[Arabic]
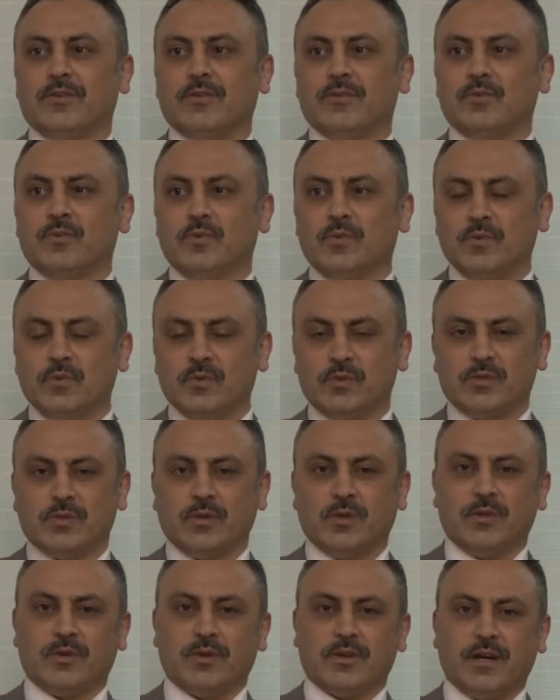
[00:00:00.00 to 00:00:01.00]

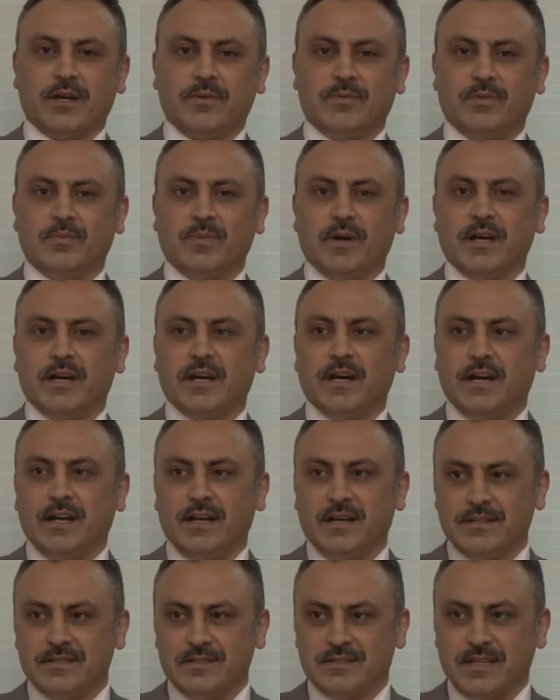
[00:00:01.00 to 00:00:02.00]
وشيولو رابو
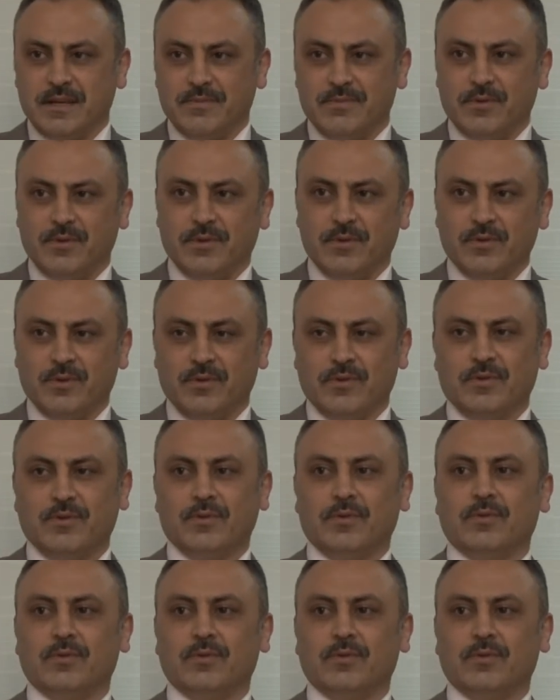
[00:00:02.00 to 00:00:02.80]
مقا زبنويو